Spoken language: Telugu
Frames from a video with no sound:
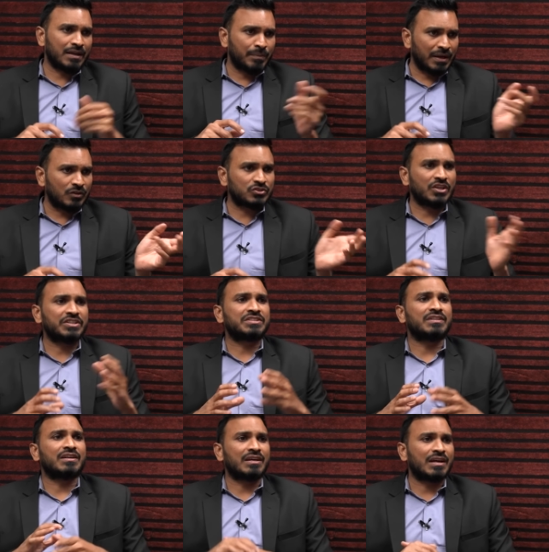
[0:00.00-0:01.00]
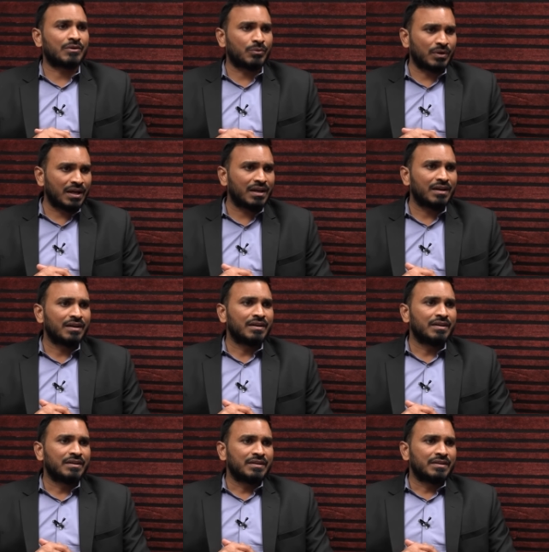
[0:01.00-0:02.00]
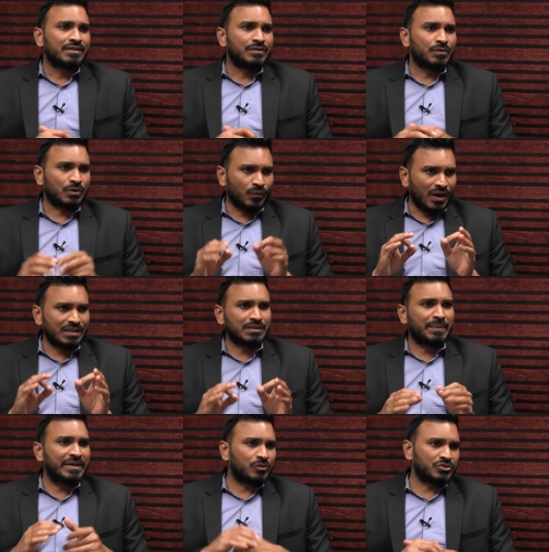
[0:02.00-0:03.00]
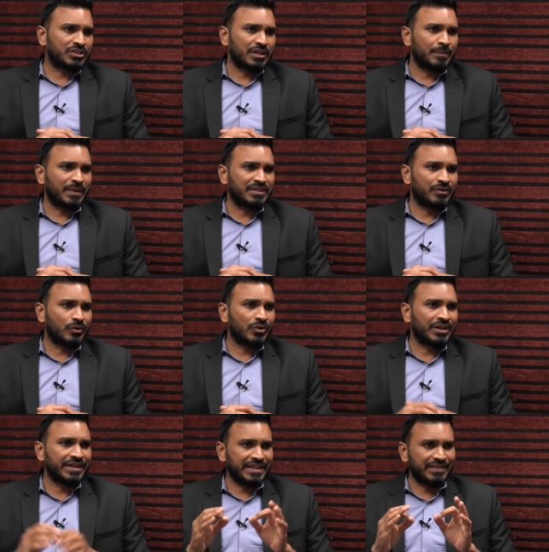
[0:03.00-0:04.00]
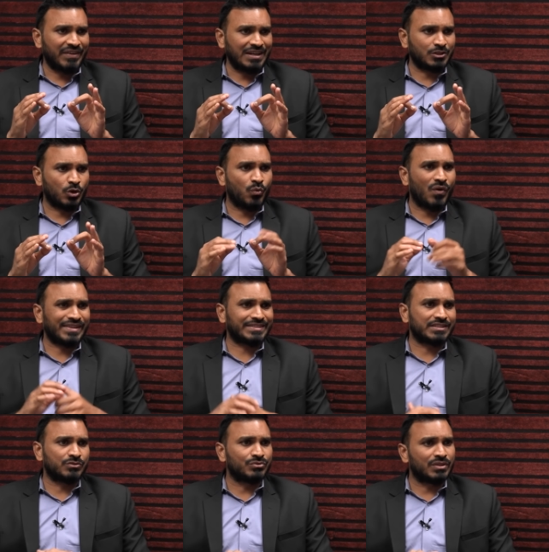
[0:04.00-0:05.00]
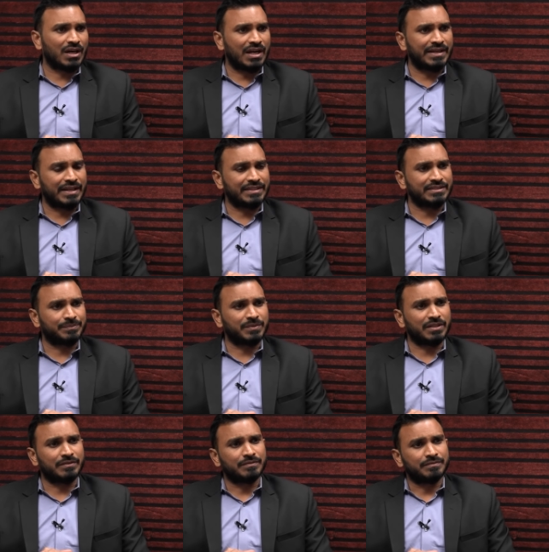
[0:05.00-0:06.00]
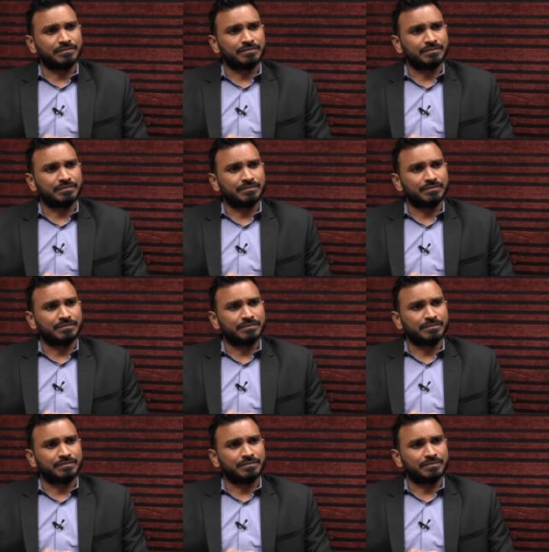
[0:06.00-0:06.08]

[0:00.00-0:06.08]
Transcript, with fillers: ఆయన భరోసా ఇచ్చినట్లుగా కూడా ఒక వార్త బయటకు వచ్చిన నేపథ్యంలో ఏంటి ఈ వార్తలో వాస్తవం ఉందా అంటే ఏం చెప్తారు